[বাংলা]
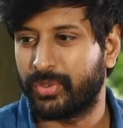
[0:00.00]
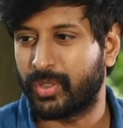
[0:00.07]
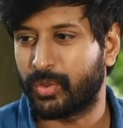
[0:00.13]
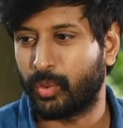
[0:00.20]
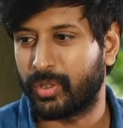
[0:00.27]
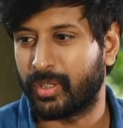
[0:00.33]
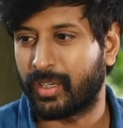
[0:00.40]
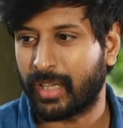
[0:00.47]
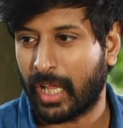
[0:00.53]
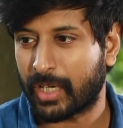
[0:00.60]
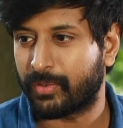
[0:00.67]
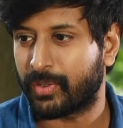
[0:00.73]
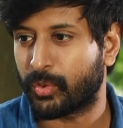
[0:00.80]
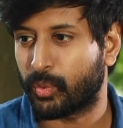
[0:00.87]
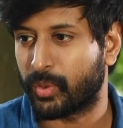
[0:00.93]
ফিল করি না
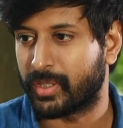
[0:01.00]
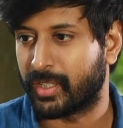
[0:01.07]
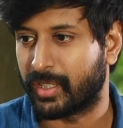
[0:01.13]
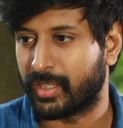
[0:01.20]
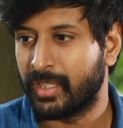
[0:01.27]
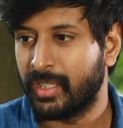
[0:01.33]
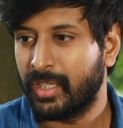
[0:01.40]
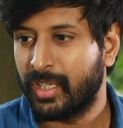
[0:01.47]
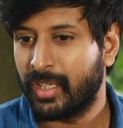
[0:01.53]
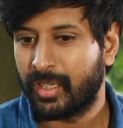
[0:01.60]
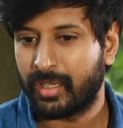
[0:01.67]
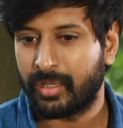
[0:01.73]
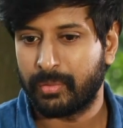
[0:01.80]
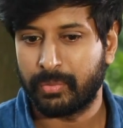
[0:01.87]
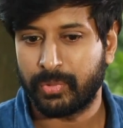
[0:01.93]
নার্ভাস হয়ে যাই
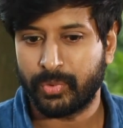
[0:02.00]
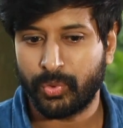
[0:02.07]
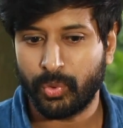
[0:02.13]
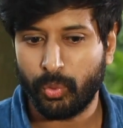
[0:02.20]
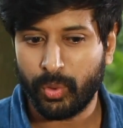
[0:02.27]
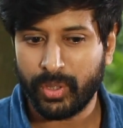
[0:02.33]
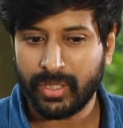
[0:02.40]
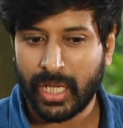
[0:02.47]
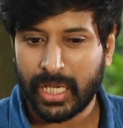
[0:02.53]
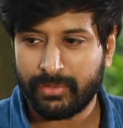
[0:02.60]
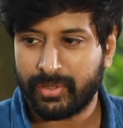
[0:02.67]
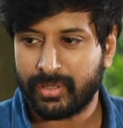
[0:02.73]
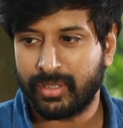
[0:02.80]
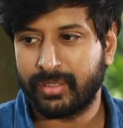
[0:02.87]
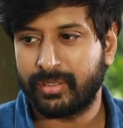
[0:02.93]
সো ওই
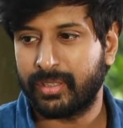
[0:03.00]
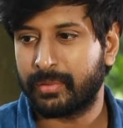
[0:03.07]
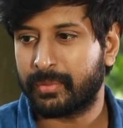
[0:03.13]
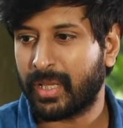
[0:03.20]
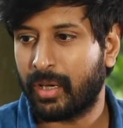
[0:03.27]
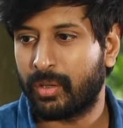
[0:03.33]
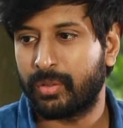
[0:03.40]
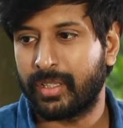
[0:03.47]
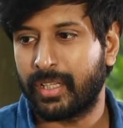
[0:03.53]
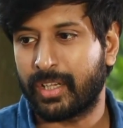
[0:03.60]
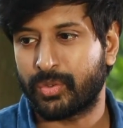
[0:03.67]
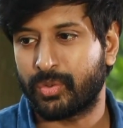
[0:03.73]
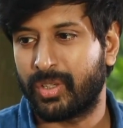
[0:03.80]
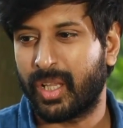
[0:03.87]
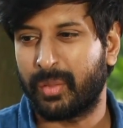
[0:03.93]
নার্ভাসনেসের কারণে
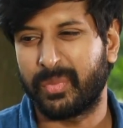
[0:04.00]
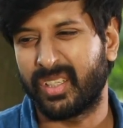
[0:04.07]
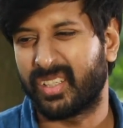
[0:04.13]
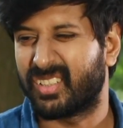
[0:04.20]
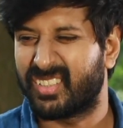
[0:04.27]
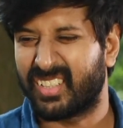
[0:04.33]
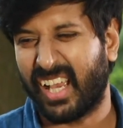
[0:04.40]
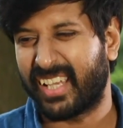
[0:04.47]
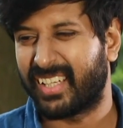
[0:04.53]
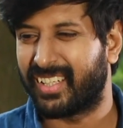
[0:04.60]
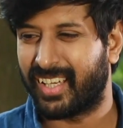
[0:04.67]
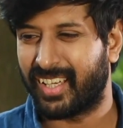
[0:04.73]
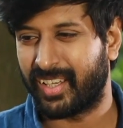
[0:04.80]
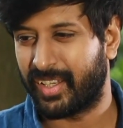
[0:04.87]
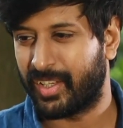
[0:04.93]
আসলে আমি চাই
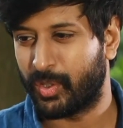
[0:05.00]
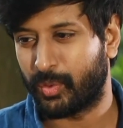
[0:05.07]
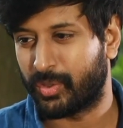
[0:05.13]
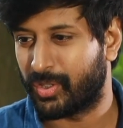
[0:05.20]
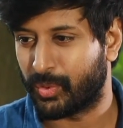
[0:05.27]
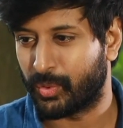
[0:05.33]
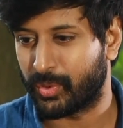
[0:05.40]
না হিরো টিরো